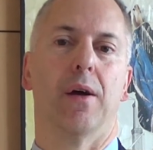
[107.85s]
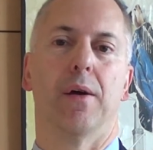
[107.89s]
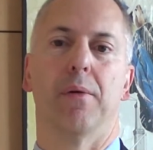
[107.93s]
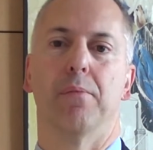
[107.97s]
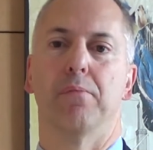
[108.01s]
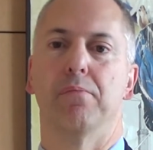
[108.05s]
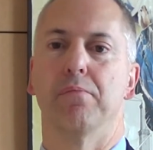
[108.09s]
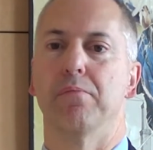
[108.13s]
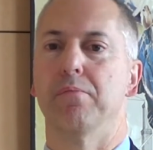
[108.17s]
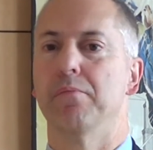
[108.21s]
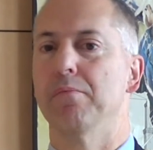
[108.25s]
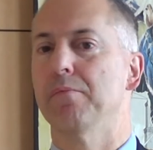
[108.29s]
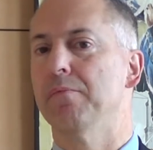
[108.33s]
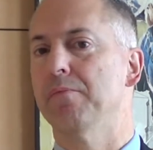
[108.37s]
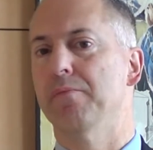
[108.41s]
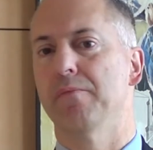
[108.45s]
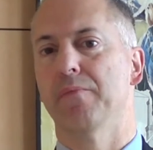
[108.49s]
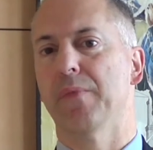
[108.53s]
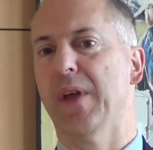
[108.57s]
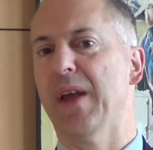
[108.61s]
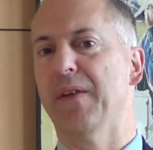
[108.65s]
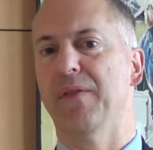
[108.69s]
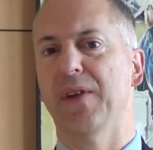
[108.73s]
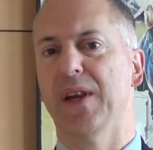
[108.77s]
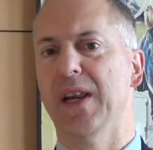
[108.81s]
ehm,
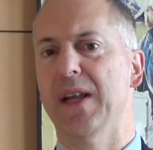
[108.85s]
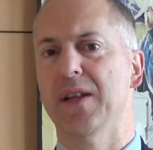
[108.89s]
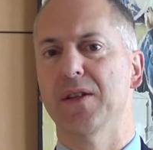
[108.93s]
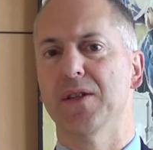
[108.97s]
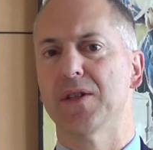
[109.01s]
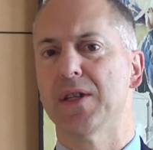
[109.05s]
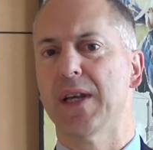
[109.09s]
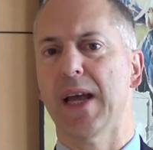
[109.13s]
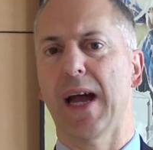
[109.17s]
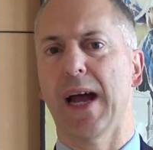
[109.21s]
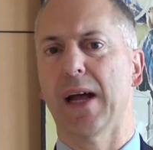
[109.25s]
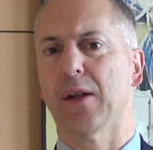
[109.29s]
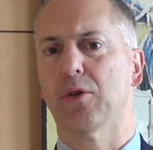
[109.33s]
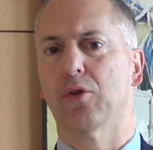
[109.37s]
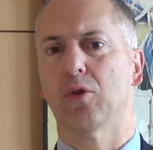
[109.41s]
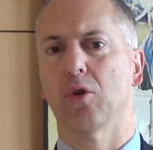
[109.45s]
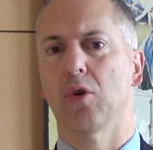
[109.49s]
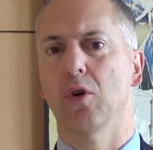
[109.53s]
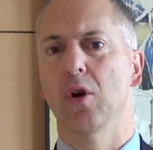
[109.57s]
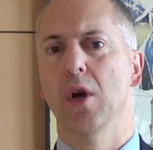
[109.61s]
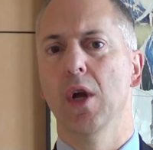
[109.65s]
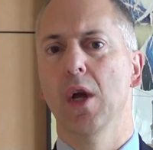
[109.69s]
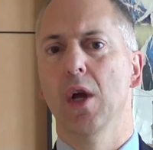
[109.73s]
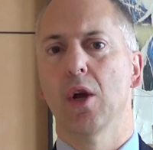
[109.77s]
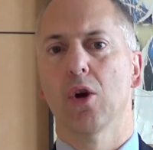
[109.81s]

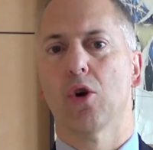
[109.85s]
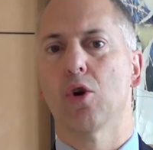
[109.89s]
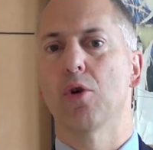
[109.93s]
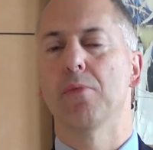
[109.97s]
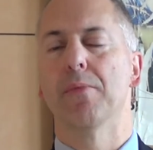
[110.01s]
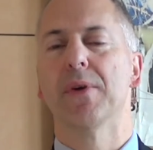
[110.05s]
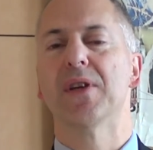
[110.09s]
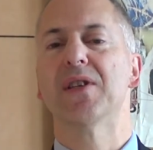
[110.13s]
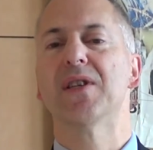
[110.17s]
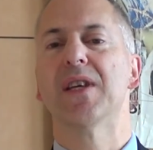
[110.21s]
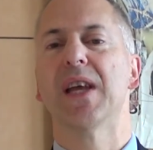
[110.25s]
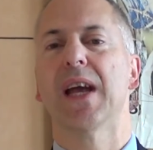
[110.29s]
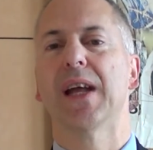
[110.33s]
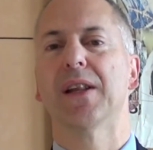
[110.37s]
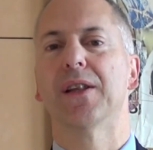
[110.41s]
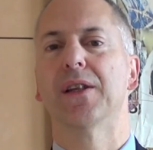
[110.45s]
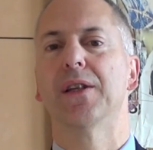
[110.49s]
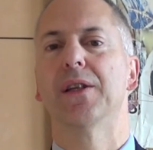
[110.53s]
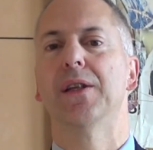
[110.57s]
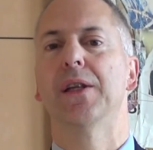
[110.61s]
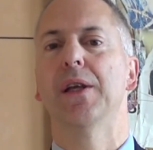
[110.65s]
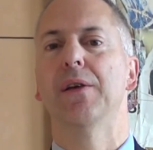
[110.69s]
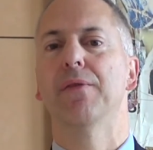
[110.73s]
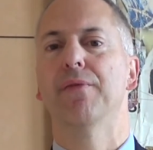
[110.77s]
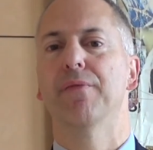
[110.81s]
evidenziato come sia
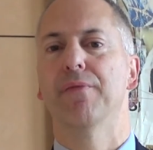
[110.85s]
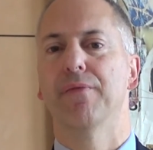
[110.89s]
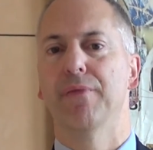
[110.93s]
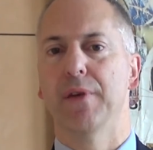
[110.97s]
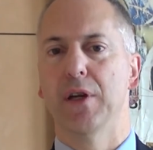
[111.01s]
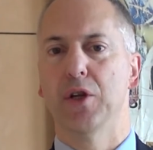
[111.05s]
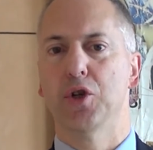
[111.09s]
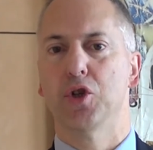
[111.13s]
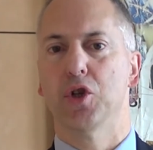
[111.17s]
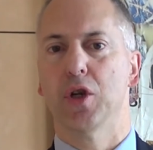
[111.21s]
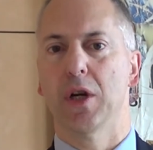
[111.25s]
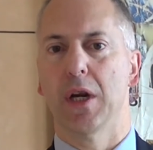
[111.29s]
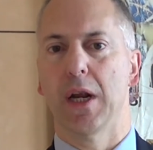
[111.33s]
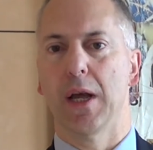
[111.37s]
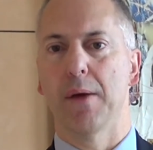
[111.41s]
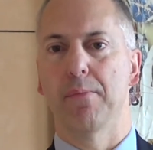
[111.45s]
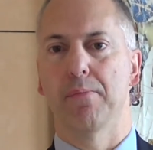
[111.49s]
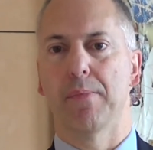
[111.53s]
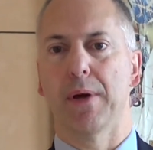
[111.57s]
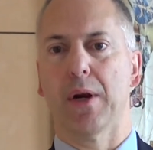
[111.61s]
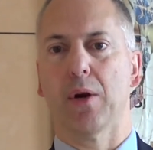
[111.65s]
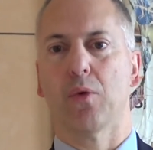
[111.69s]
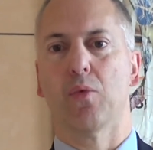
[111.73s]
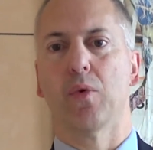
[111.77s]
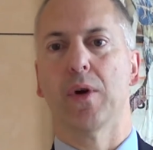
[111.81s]
difficile
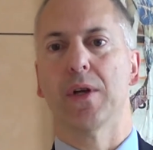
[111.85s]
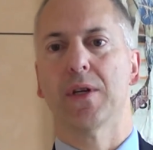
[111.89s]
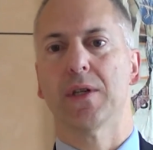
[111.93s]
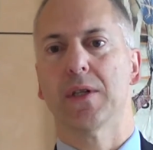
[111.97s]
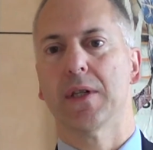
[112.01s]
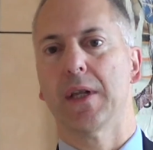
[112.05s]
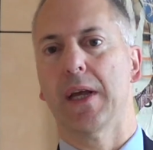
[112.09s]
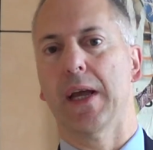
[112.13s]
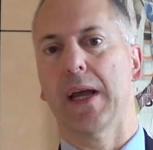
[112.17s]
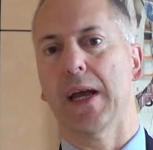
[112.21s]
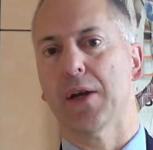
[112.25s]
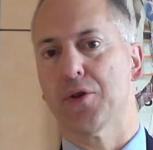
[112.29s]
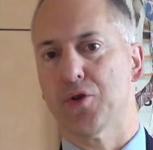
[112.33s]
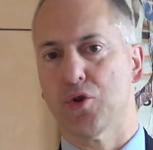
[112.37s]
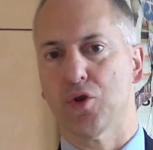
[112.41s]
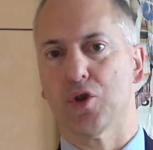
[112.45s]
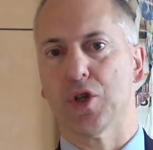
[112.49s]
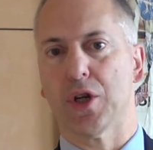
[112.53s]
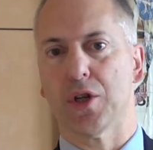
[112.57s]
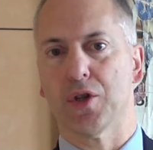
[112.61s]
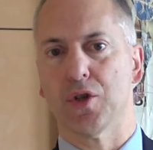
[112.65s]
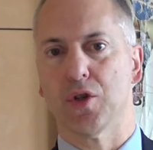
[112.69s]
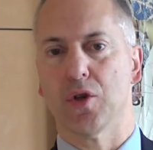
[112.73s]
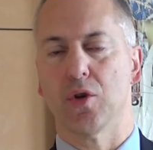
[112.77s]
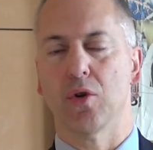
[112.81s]
per queste
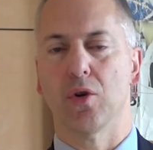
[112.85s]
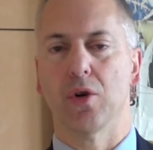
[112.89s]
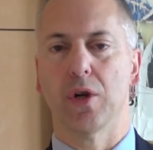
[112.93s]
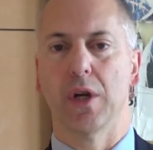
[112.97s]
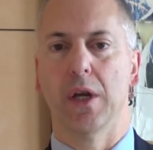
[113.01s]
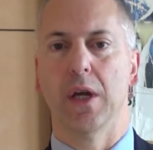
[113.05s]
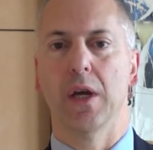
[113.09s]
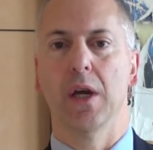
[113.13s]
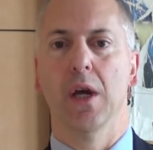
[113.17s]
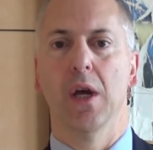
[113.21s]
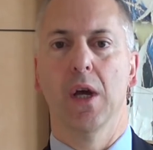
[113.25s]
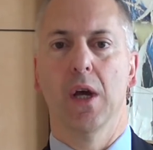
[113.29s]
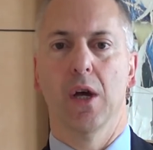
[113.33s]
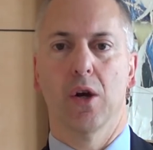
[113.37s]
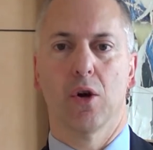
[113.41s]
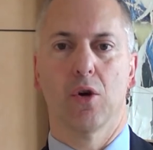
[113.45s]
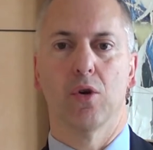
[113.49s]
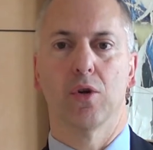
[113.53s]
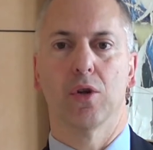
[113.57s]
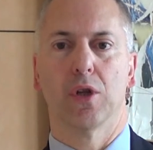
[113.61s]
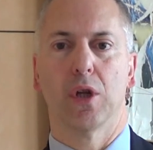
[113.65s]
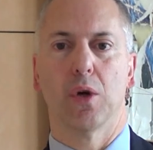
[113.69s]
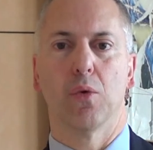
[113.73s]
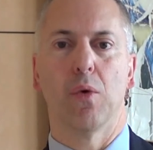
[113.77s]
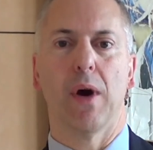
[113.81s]
associazioni
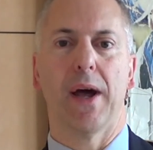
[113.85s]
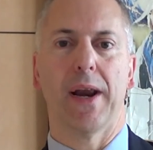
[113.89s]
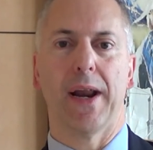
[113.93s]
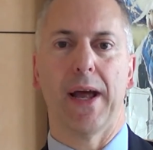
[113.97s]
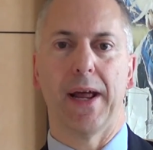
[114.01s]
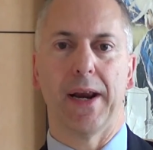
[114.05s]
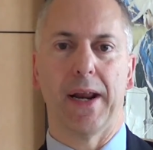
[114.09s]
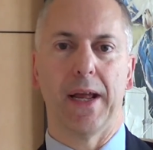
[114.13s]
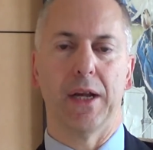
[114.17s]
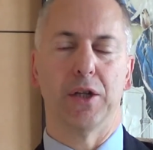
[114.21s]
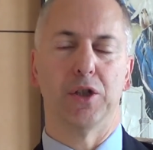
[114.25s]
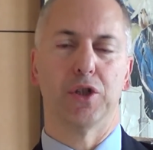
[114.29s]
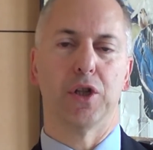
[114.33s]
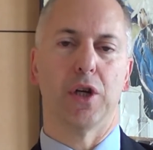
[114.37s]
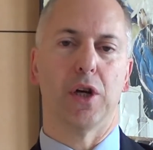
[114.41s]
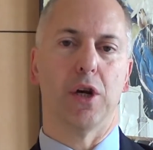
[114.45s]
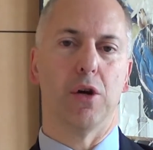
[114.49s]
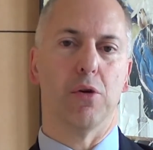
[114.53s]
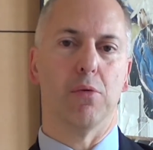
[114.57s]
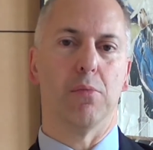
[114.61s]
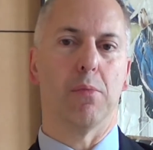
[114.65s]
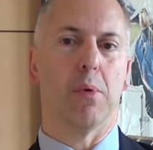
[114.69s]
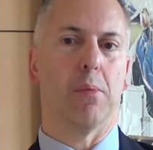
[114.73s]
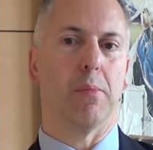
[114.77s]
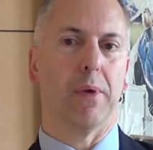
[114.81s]
continuare a reggere in
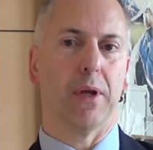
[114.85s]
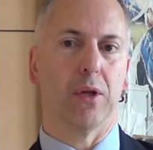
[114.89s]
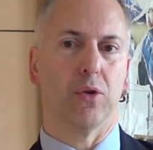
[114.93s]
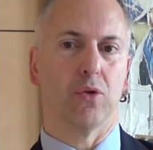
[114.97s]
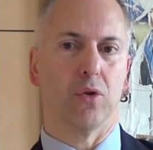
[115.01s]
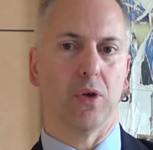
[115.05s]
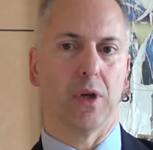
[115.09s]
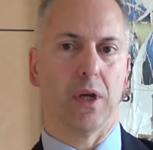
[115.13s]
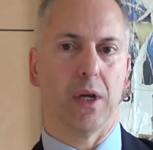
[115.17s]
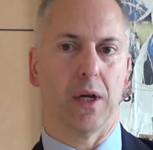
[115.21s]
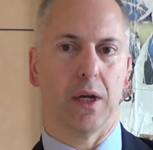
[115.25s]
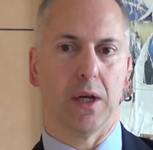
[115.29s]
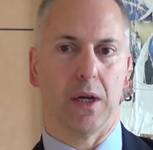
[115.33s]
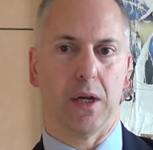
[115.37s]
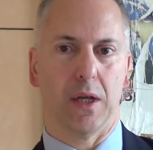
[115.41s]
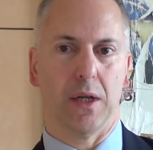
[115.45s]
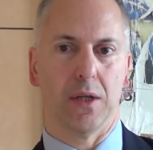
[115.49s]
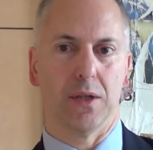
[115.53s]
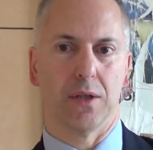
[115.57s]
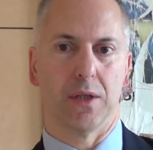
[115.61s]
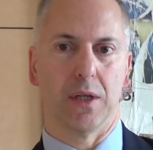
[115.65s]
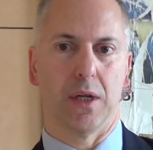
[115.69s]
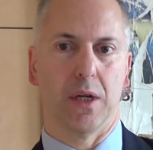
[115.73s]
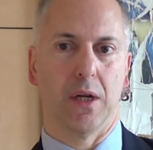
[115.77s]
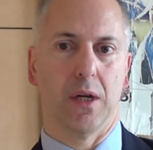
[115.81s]
un momento di
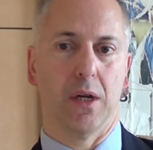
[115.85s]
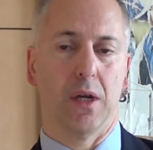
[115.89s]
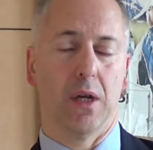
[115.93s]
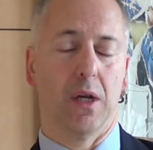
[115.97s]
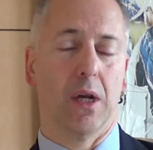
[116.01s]
crisi.